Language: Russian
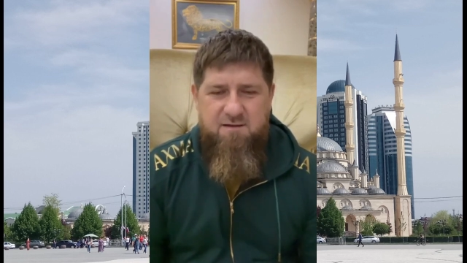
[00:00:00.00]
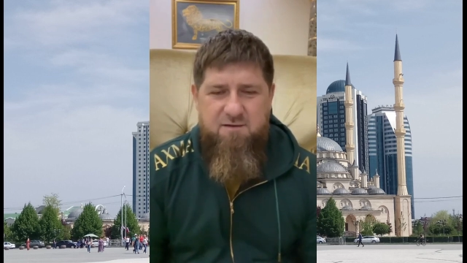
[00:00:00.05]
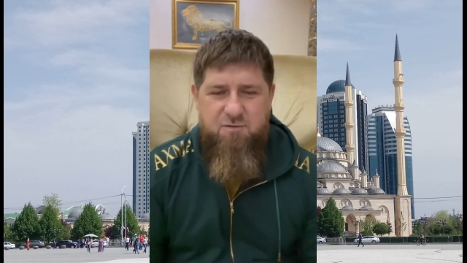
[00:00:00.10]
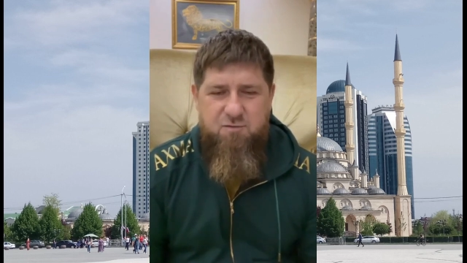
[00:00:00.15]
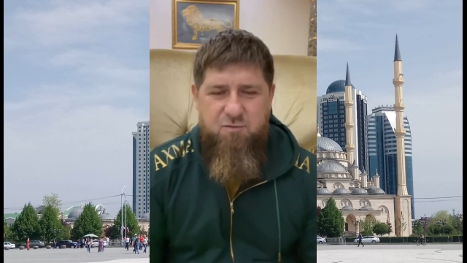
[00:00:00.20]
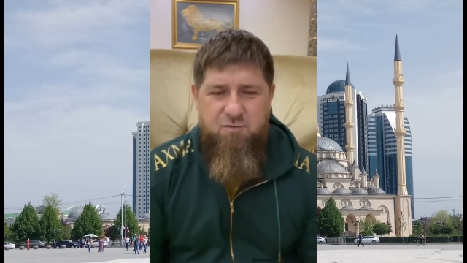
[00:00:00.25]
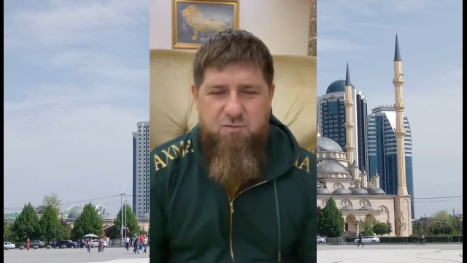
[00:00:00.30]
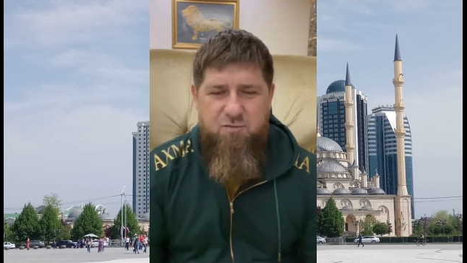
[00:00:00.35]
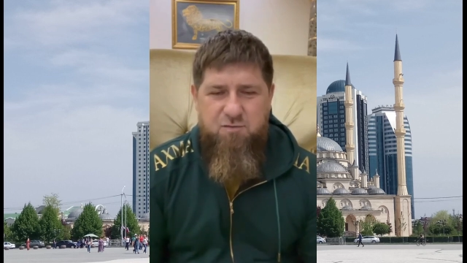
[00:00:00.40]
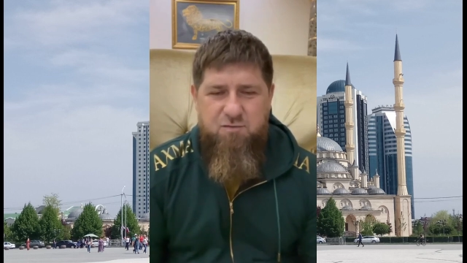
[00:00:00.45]

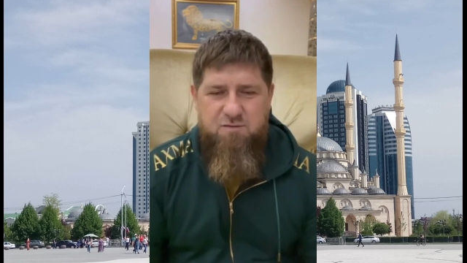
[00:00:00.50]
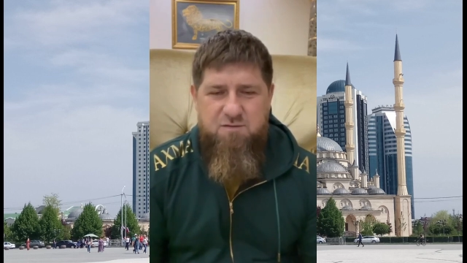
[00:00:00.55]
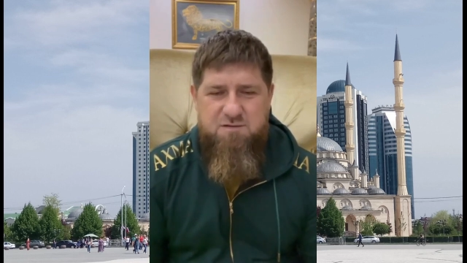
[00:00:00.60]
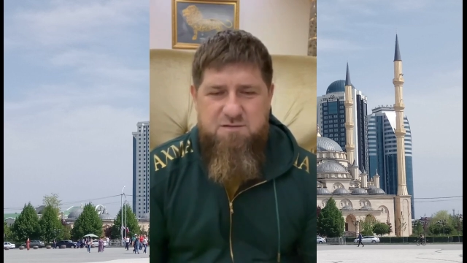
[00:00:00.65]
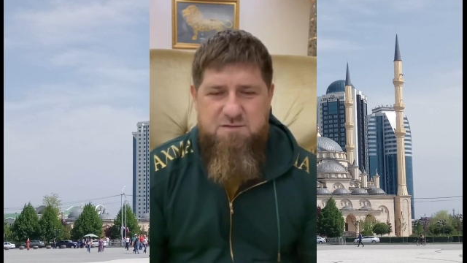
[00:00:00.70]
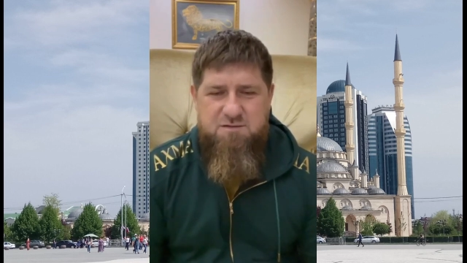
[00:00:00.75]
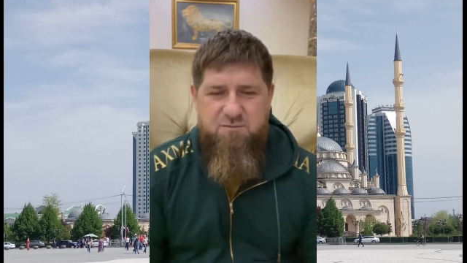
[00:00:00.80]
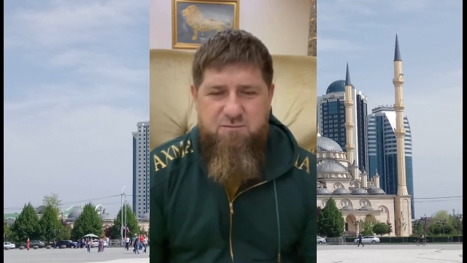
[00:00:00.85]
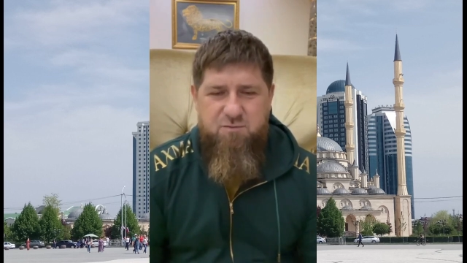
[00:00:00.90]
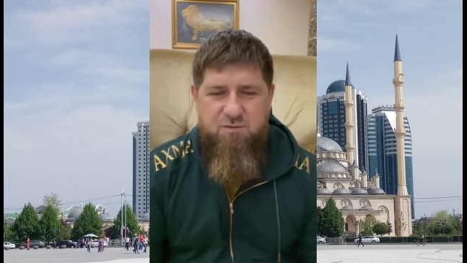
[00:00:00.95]
кто
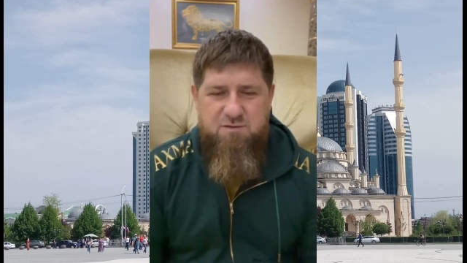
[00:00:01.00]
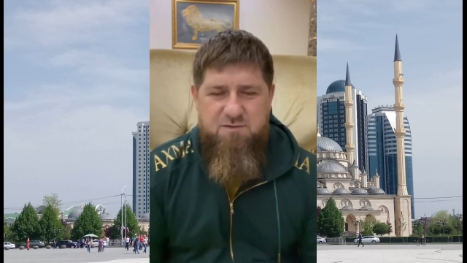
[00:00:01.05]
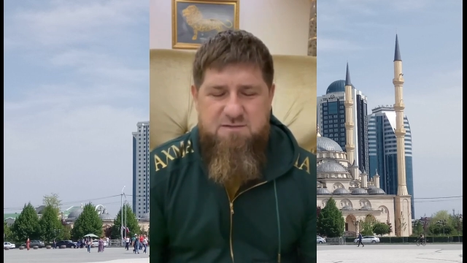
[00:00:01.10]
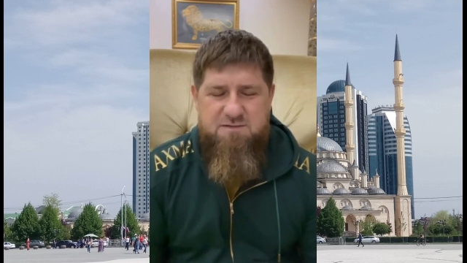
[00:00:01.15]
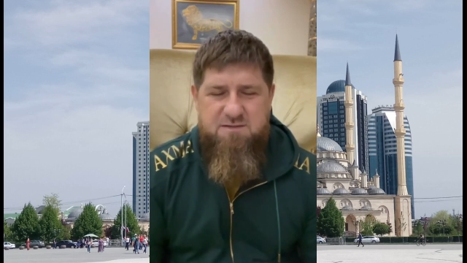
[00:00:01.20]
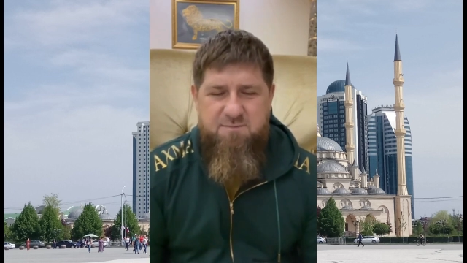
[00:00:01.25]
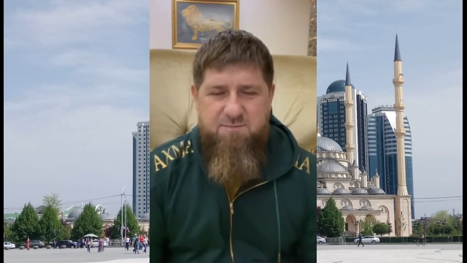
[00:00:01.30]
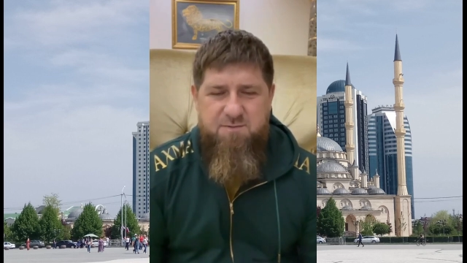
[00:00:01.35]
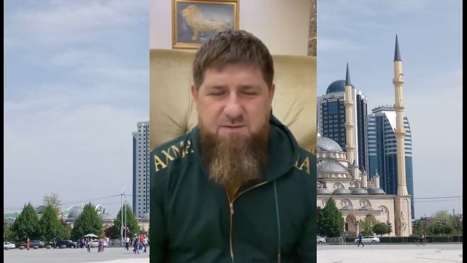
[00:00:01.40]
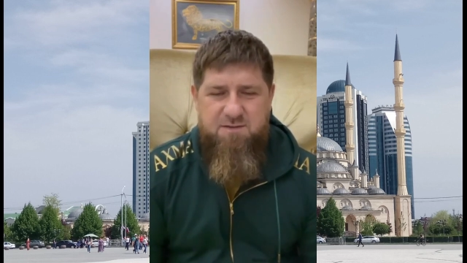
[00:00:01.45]
сегодня
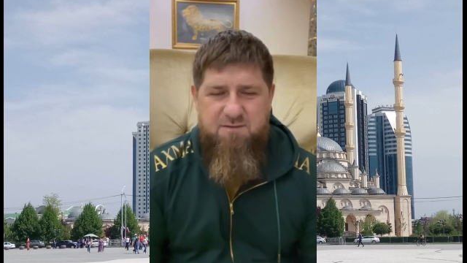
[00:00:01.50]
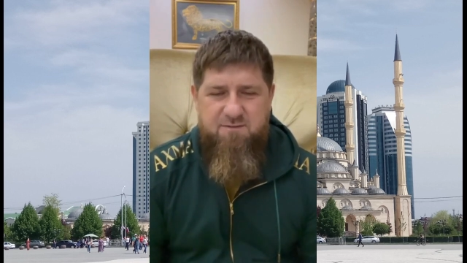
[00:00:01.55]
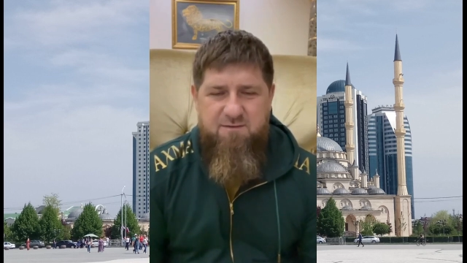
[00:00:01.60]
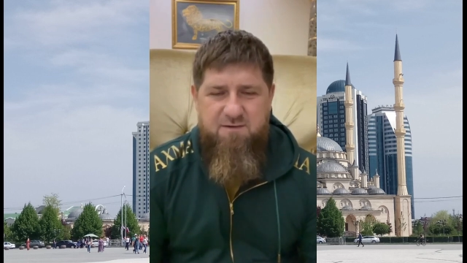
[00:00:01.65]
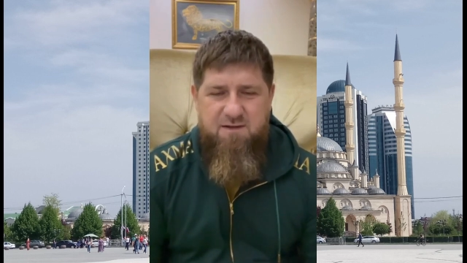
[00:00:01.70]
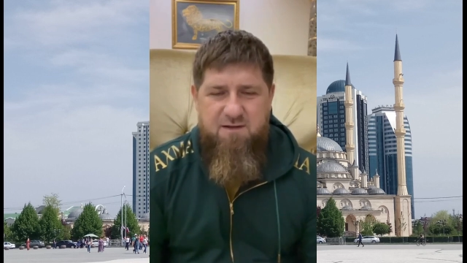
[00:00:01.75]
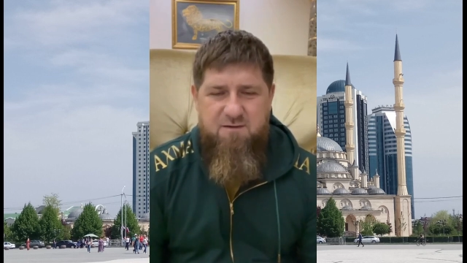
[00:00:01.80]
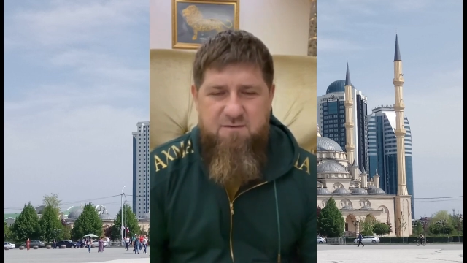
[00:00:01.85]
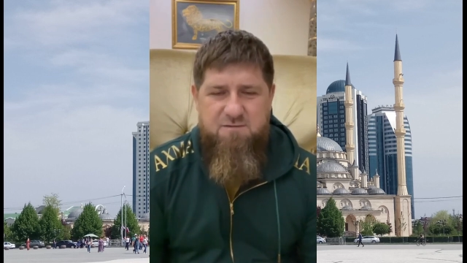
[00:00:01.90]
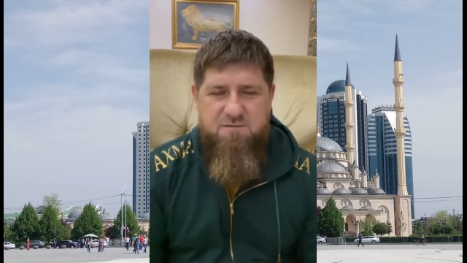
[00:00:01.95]

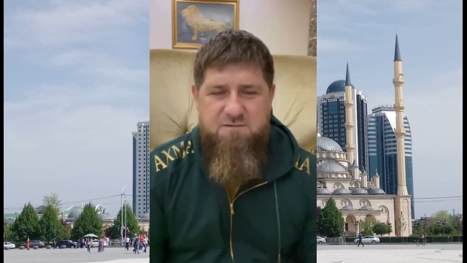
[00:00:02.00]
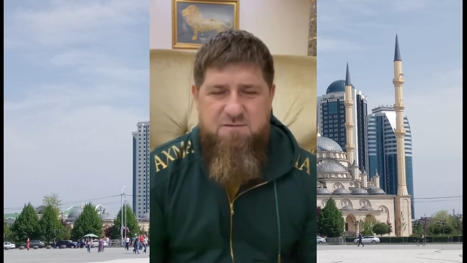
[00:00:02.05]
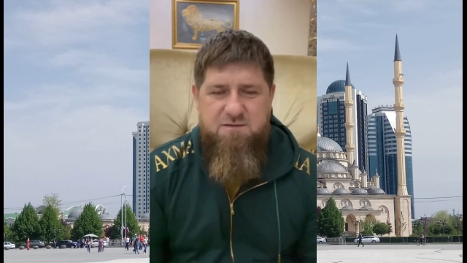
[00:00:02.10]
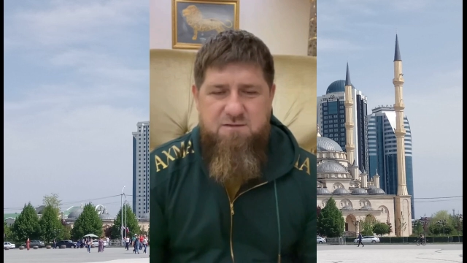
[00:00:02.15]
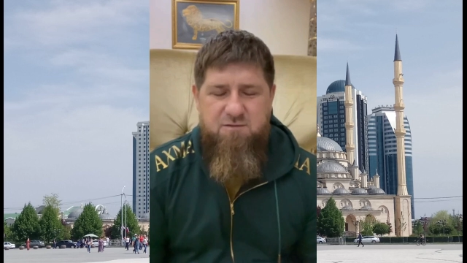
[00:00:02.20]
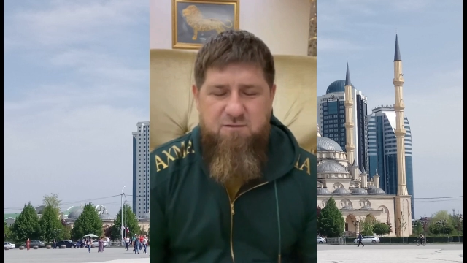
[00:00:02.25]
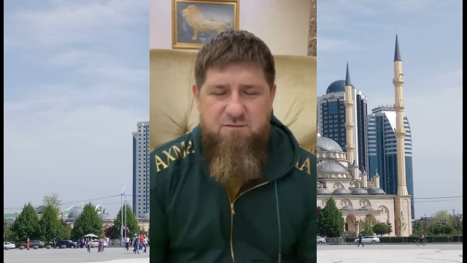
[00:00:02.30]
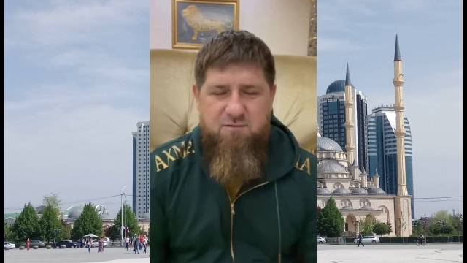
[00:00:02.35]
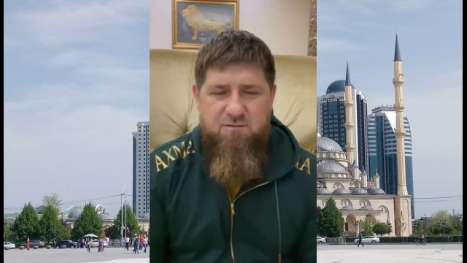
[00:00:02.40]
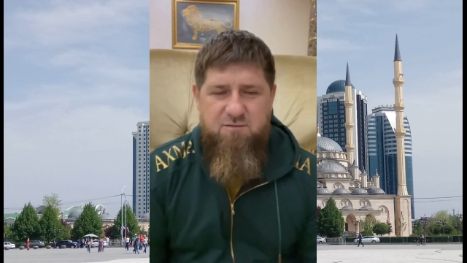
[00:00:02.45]
сопротивляются
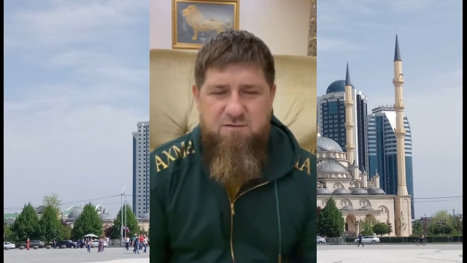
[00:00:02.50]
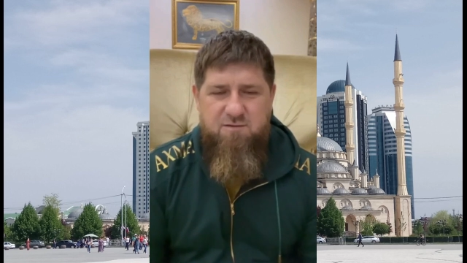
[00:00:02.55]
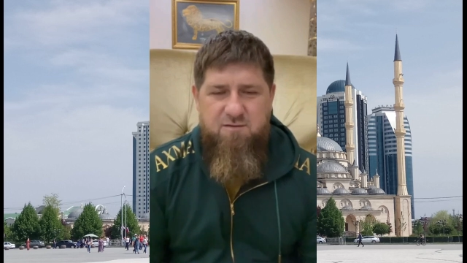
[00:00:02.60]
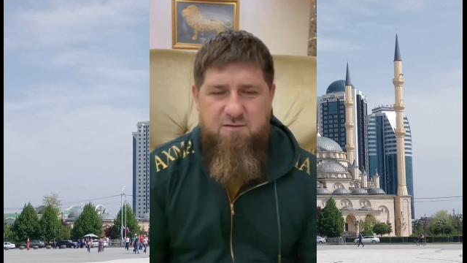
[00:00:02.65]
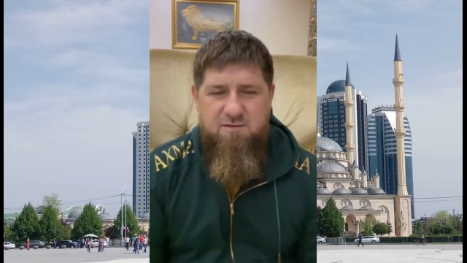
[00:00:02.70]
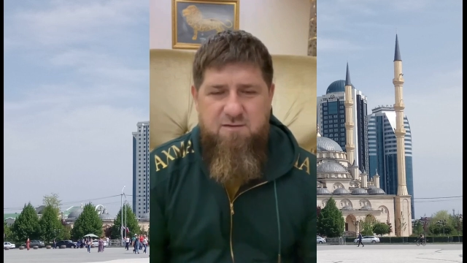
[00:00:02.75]
да он